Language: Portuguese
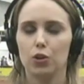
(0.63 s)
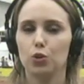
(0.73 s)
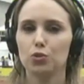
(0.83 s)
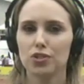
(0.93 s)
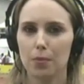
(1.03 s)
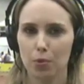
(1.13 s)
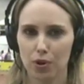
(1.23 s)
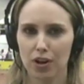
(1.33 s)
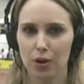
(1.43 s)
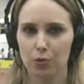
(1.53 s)
E o
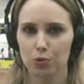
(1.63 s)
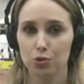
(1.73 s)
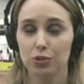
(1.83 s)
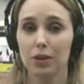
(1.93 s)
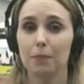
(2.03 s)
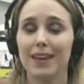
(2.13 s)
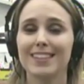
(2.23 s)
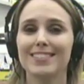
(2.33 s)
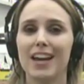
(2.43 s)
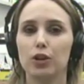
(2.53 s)
sabor gaúcho também
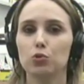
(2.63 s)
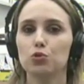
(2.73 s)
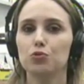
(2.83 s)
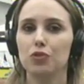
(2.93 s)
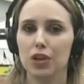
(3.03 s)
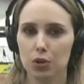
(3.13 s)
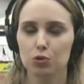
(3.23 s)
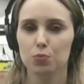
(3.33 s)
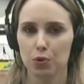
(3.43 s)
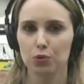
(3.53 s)
está nos
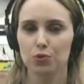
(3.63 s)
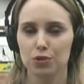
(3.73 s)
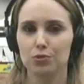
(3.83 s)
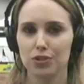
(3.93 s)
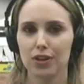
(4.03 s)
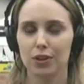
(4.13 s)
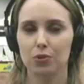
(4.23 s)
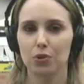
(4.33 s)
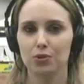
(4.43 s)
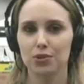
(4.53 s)
vinhos produzidos aqui
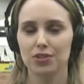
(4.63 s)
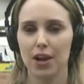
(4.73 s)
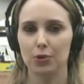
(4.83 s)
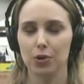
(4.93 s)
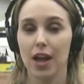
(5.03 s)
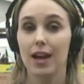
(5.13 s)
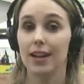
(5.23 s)
no nosso estado.